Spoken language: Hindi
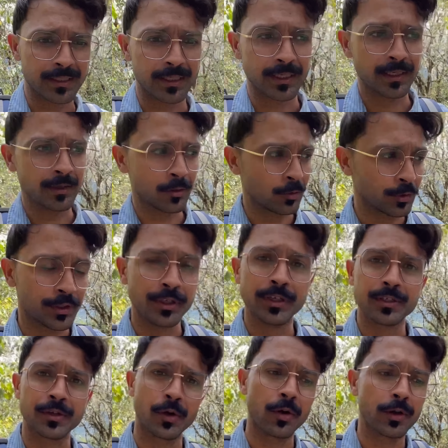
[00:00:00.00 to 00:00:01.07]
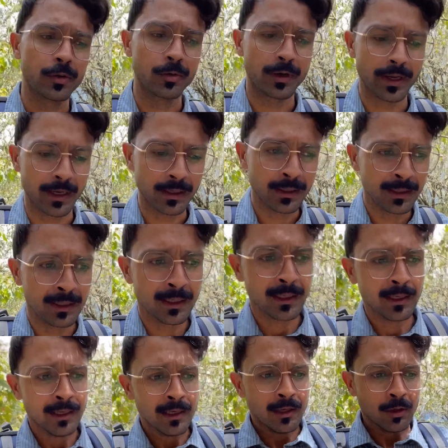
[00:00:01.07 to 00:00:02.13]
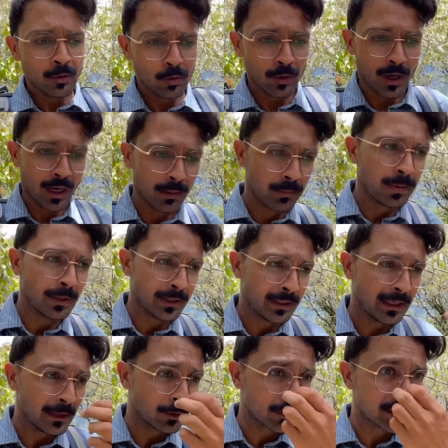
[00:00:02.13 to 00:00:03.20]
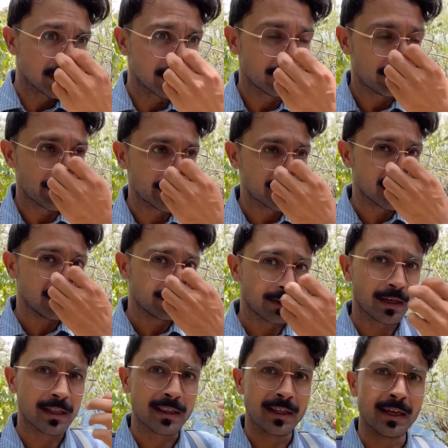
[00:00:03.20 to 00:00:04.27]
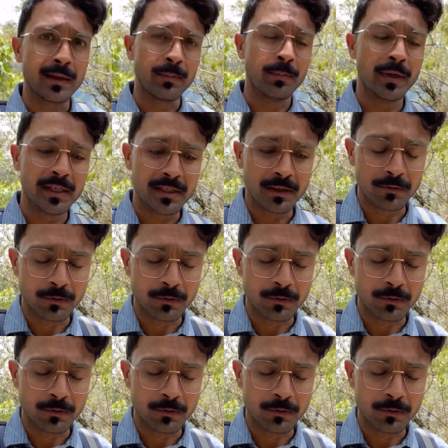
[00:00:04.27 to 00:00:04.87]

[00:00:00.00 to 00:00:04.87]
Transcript: से कुछ डिस्ट्रॉय हो गया तो अब ये लोग सिर्फ प्रिजर्व करते हैं मेजर